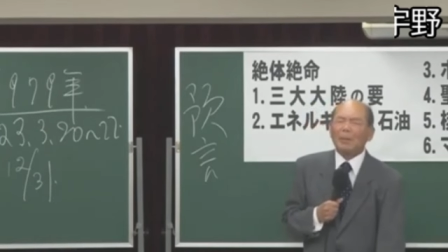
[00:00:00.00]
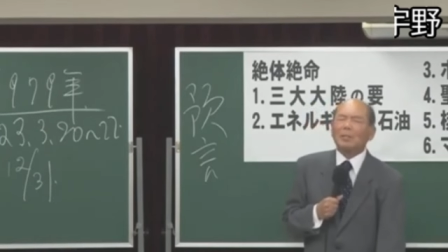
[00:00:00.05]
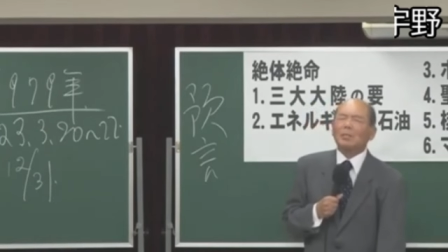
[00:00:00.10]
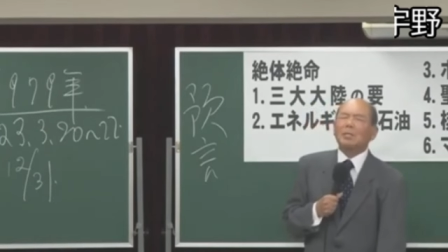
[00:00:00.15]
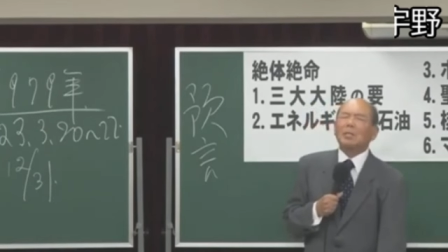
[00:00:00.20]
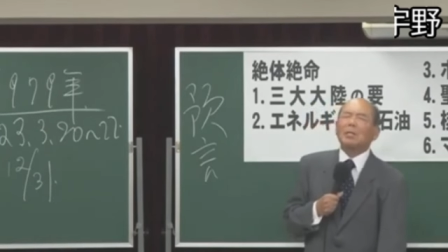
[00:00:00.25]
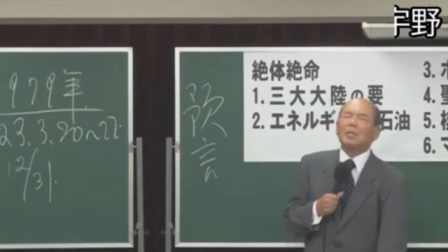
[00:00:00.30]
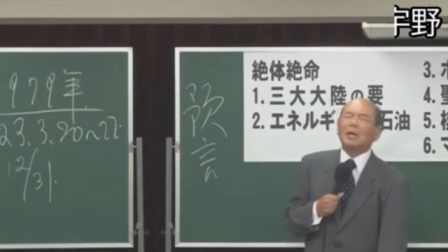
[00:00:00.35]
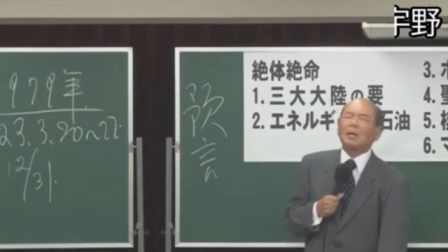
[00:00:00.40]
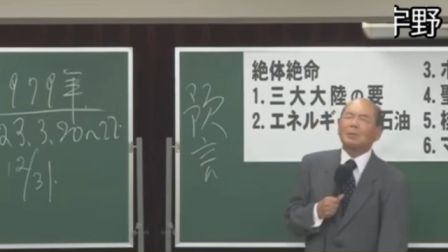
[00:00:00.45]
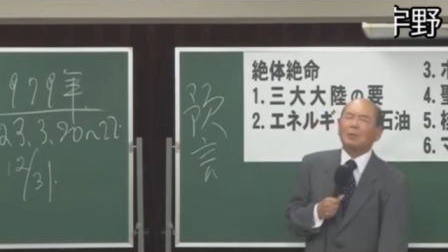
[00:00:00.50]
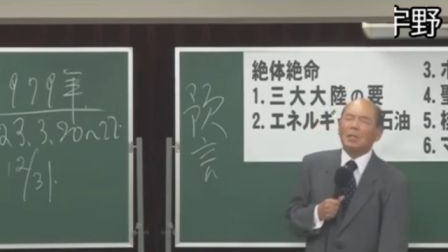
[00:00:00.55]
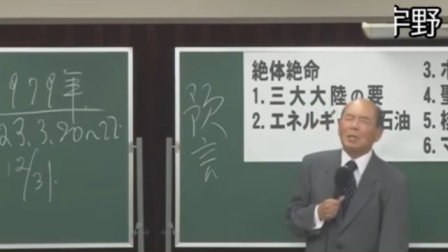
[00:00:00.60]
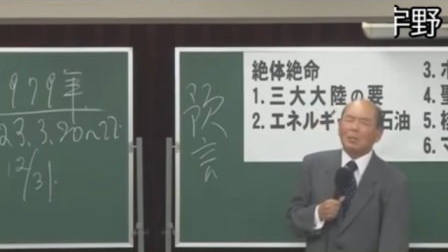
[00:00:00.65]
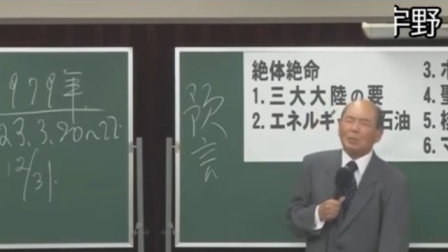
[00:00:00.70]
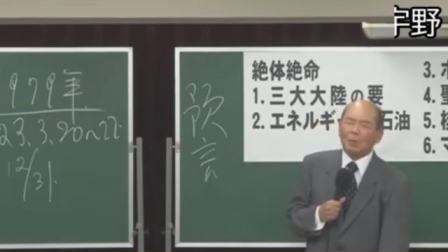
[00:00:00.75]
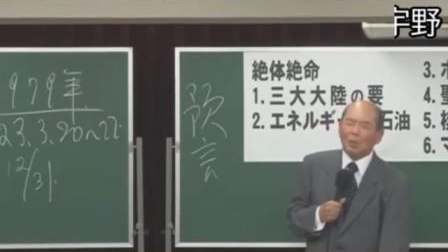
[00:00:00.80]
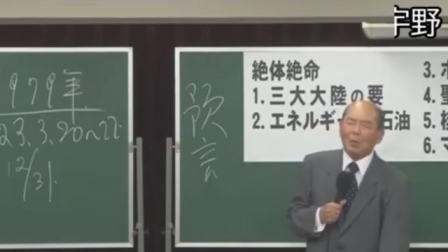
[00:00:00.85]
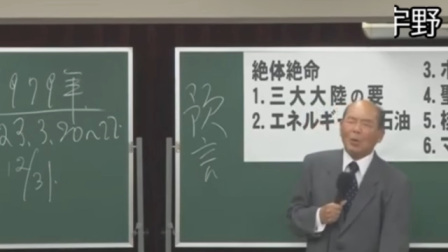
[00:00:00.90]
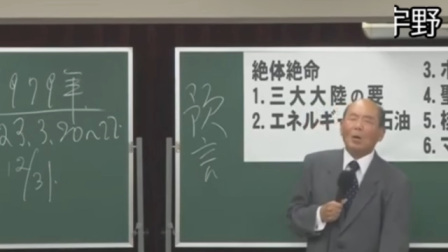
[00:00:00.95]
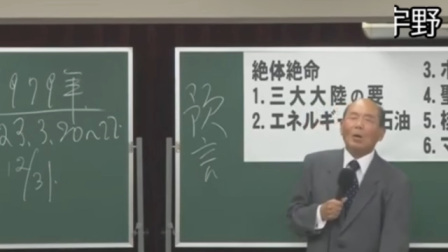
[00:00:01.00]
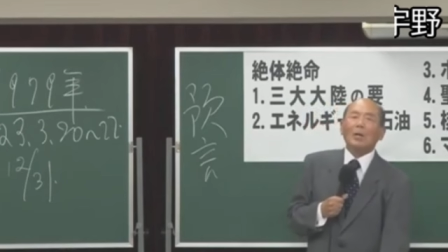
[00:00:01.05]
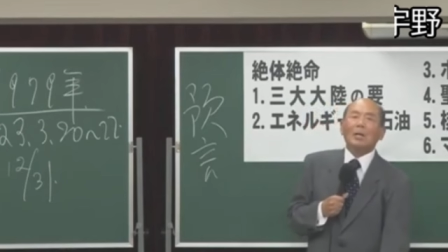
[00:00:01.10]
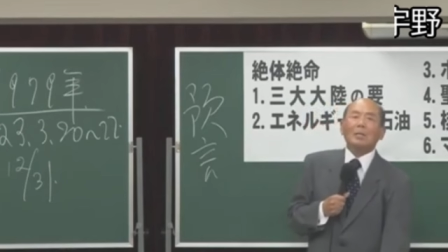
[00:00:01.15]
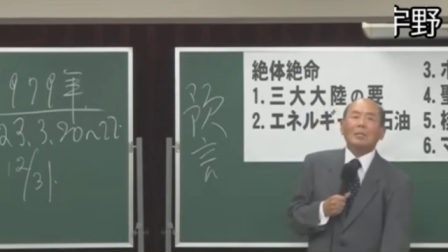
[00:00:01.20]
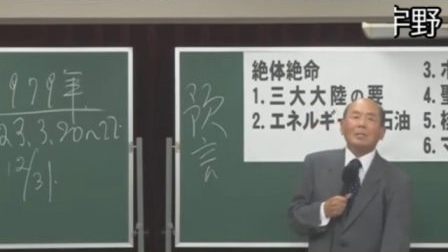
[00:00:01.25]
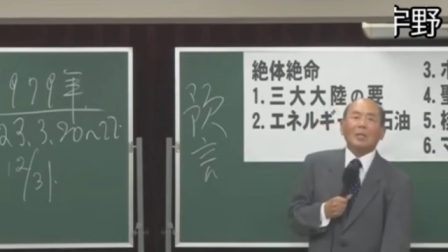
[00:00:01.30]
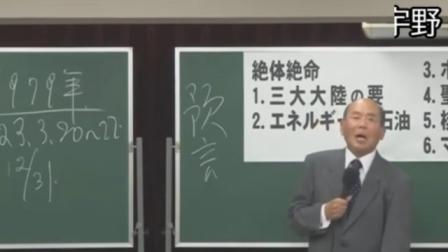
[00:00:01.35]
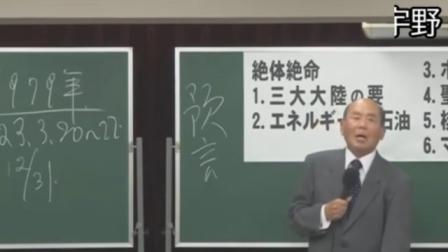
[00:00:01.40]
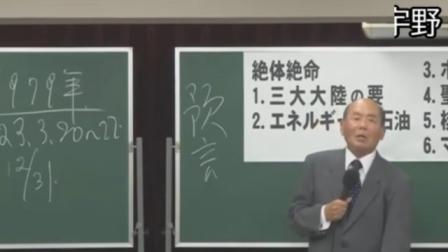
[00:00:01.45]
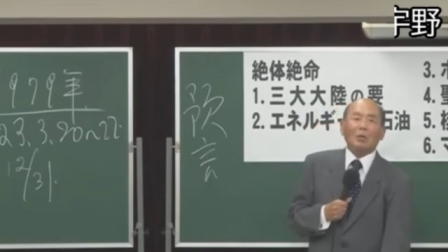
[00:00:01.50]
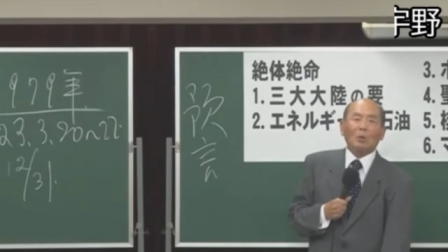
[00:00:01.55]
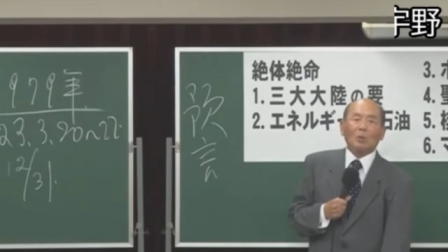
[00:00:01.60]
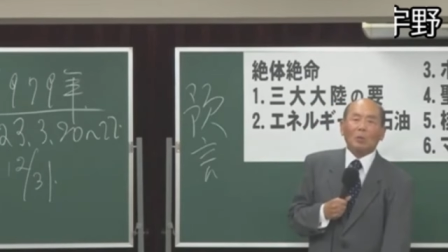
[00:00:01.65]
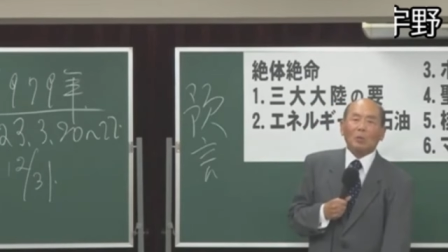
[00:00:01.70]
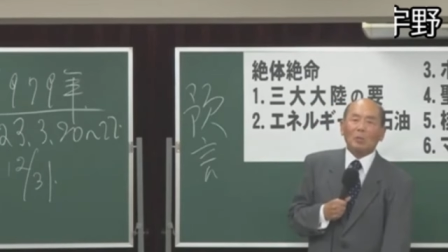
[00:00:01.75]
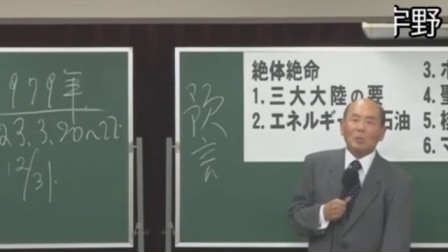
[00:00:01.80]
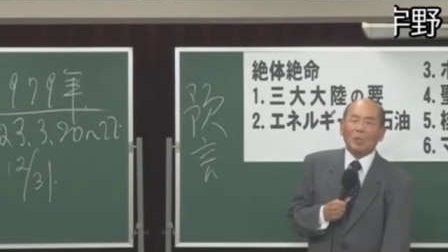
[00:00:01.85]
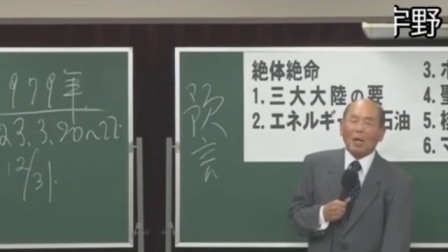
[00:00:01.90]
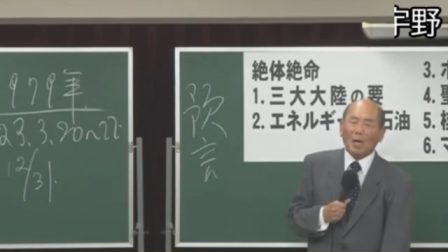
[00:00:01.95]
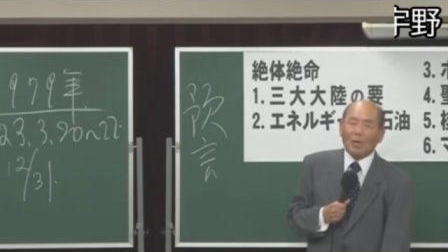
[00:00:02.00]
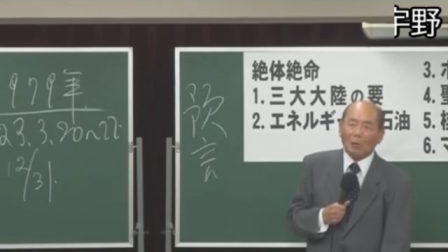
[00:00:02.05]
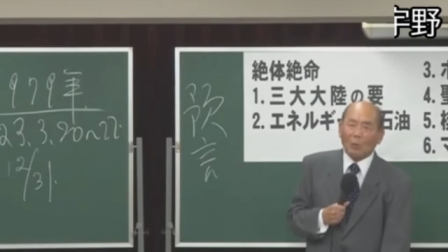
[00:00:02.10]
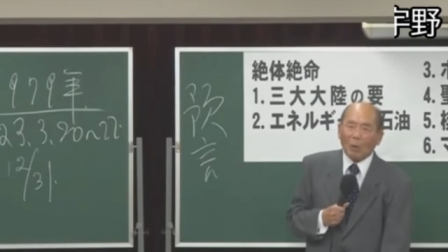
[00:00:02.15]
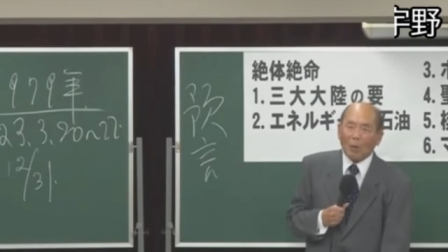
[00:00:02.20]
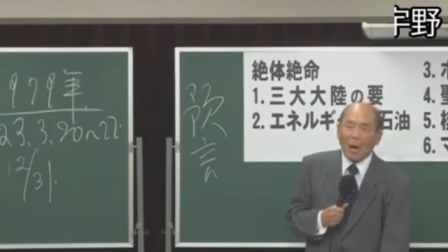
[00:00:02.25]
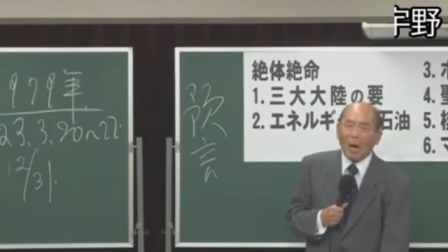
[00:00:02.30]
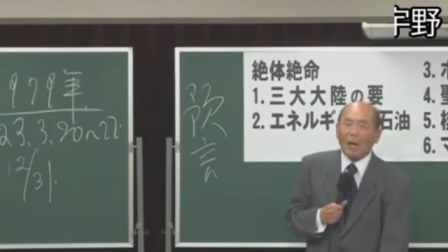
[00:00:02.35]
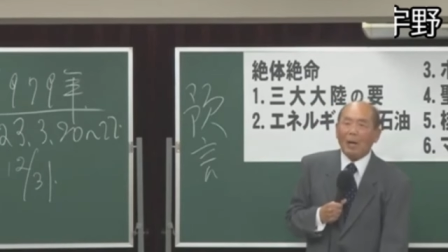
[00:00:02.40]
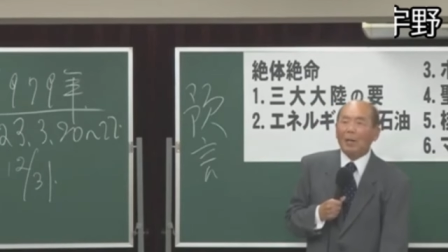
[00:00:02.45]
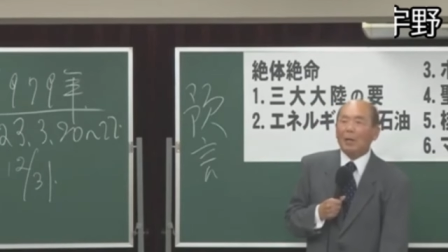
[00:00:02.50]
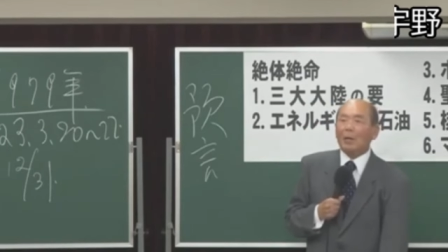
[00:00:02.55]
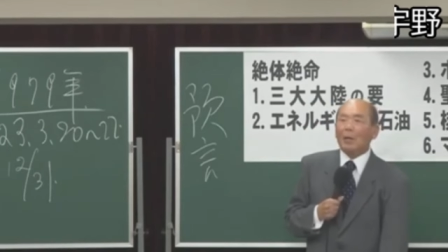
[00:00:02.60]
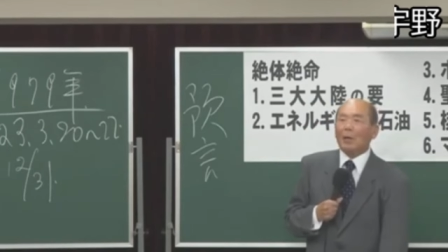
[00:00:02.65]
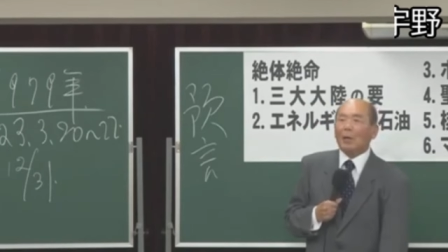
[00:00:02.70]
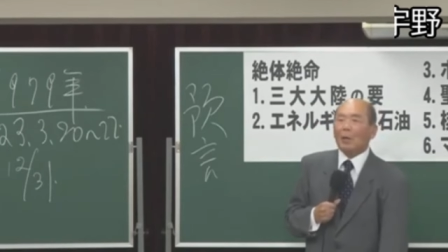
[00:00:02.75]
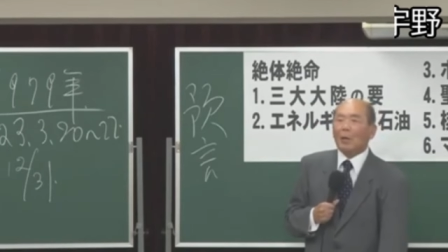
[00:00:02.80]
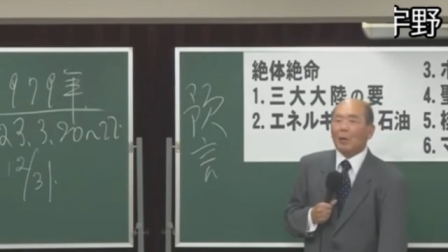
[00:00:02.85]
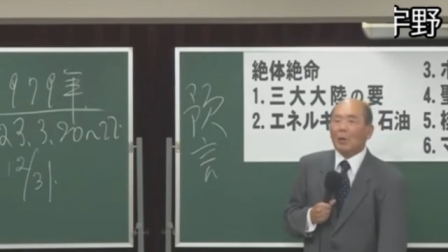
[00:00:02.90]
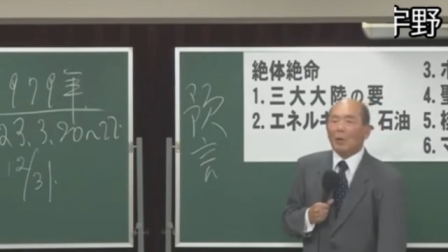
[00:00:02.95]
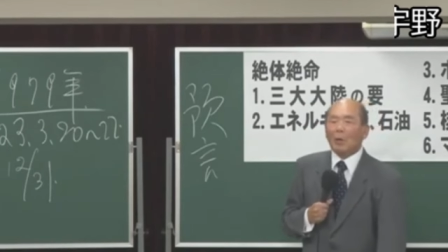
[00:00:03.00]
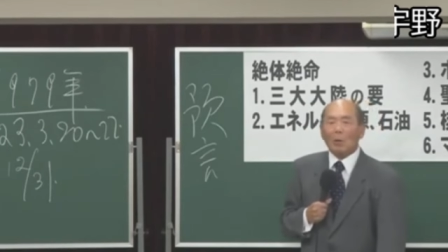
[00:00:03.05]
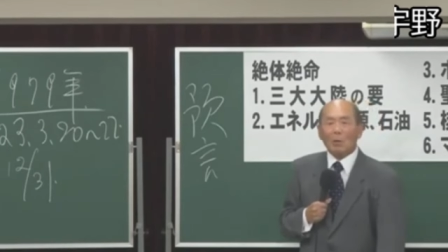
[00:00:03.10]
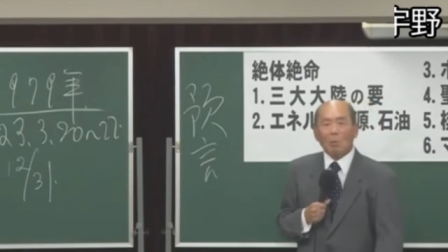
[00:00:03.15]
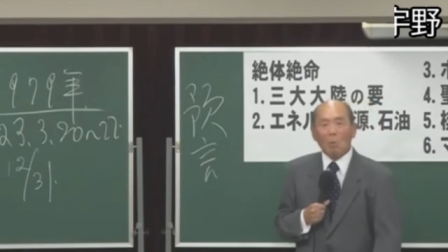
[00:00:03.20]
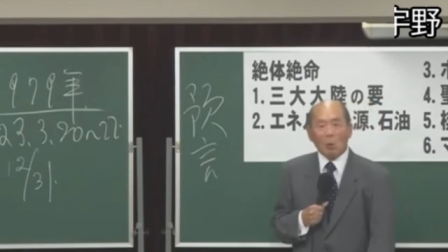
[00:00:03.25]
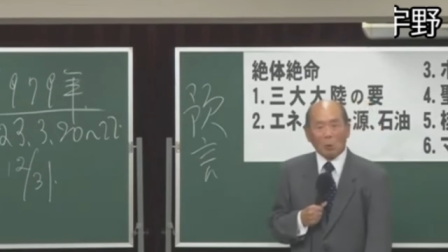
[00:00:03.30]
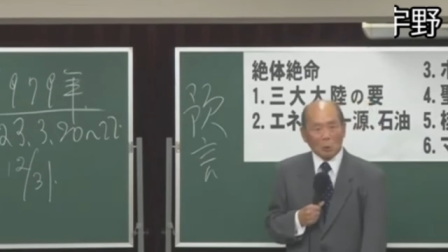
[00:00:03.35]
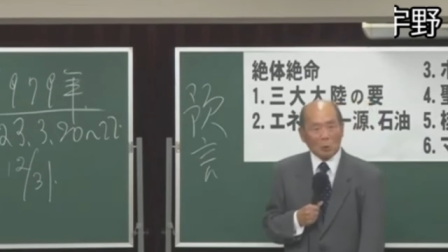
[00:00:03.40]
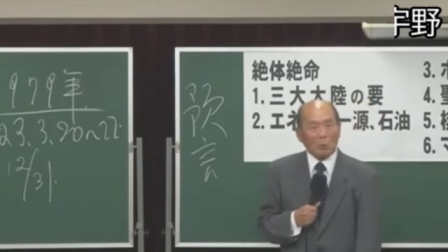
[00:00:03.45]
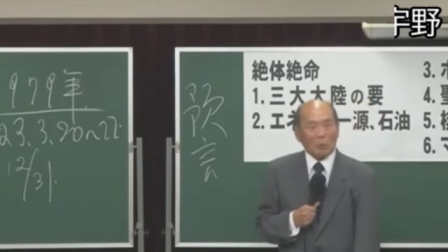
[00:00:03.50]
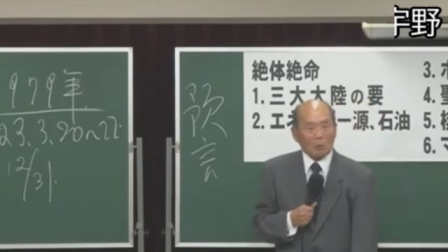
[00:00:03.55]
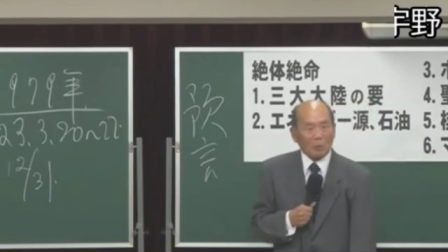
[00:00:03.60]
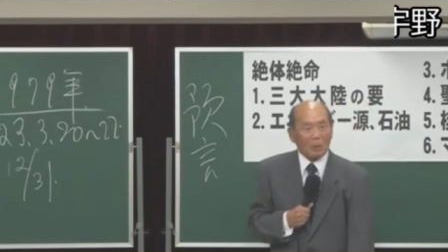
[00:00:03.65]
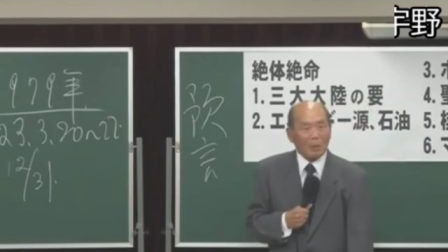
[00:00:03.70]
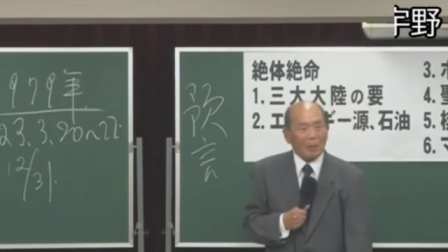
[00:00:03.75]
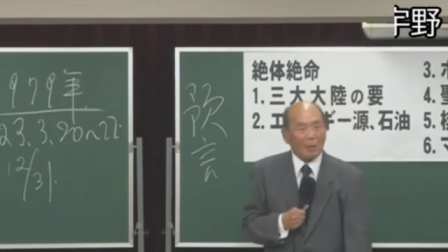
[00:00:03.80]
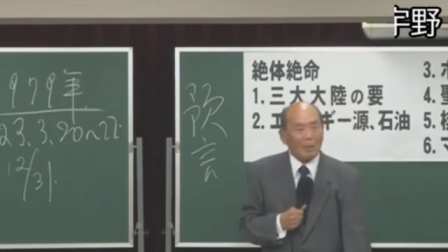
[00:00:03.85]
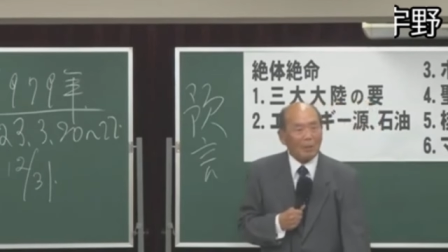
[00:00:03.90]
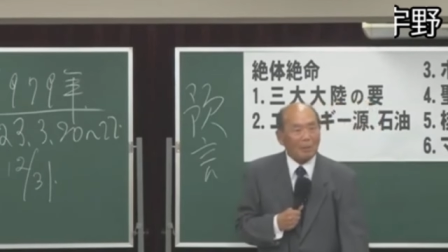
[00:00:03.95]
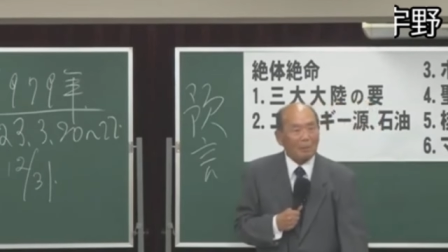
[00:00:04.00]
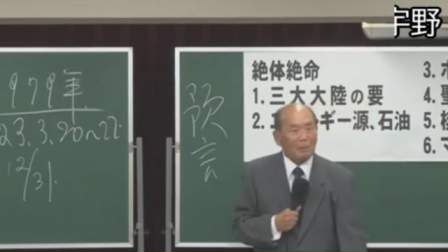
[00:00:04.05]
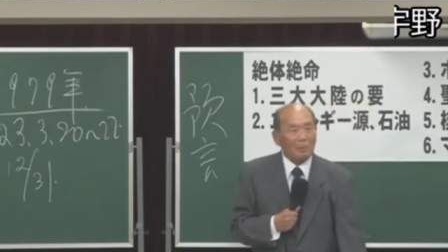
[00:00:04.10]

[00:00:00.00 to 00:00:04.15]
新約聖書の最後の最後が黙示録だ